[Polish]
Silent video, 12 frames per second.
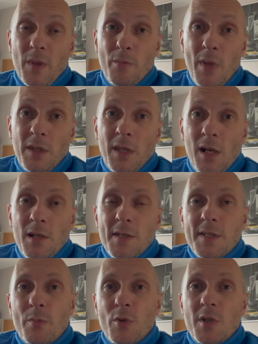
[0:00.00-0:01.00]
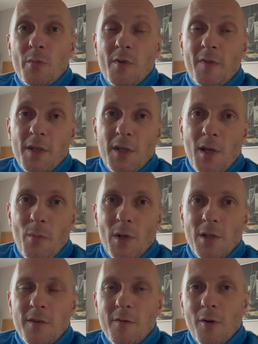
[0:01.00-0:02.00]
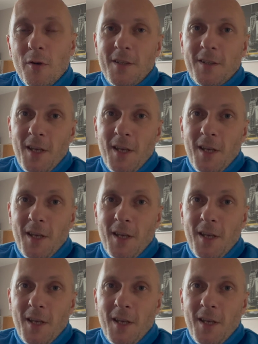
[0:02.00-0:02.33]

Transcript: mentalne zapotrzebowanie na paliwo.